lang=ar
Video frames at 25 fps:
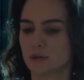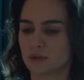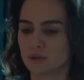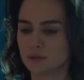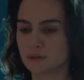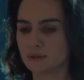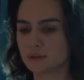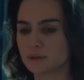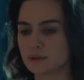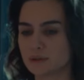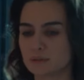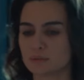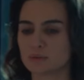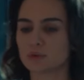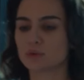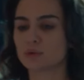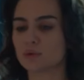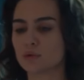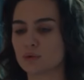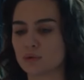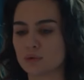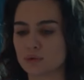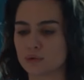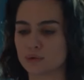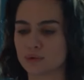يعني
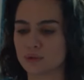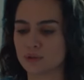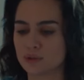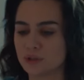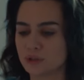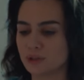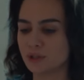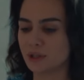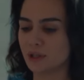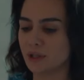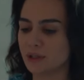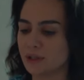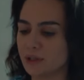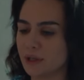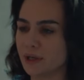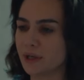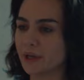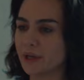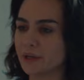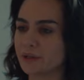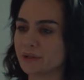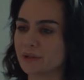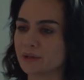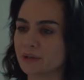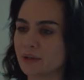كرمال سعادتكم
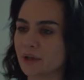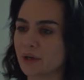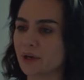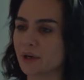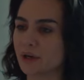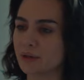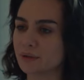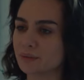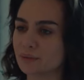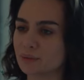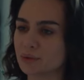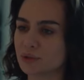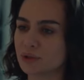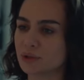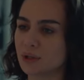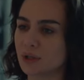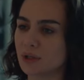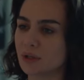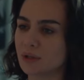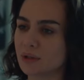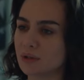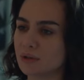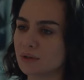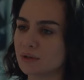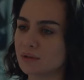بس هي ضحت
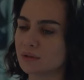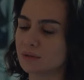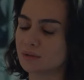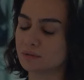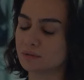بحياتها